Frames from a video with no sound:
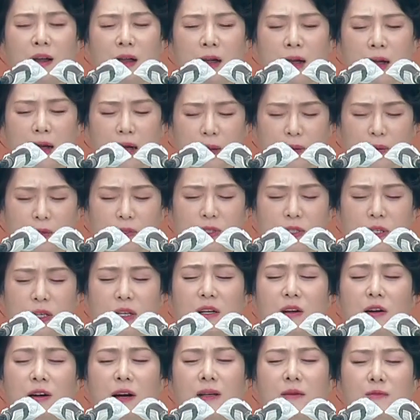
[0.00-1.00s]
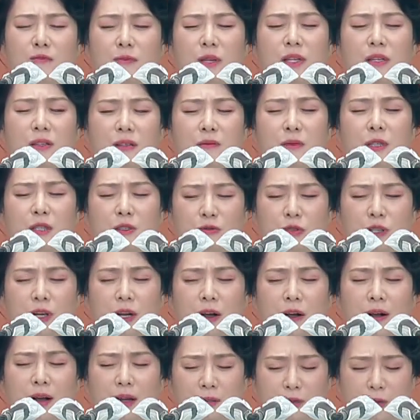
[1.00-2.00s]
아버지 이러한 믿음을
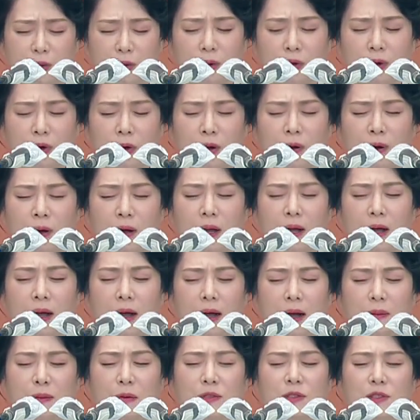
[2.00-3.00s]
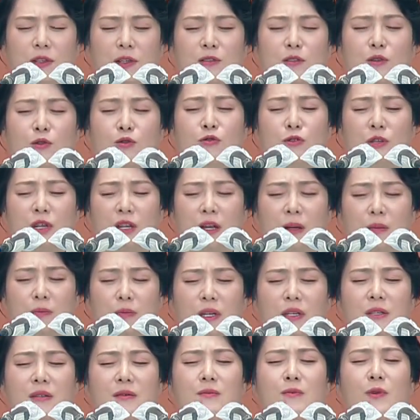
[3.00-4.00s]
우리가 갖고 아버지께서 우리의
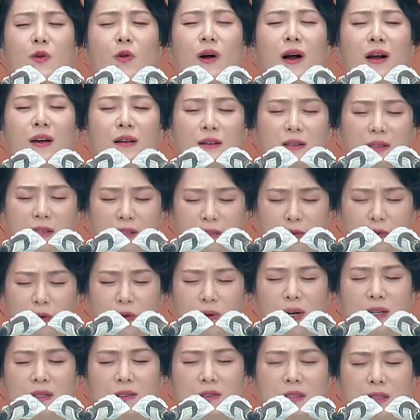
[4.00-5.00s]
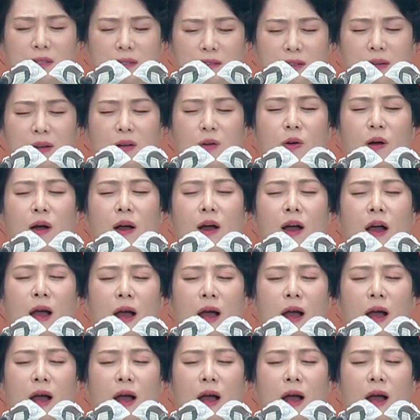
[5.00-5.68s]
믿음과 기도와 찬양과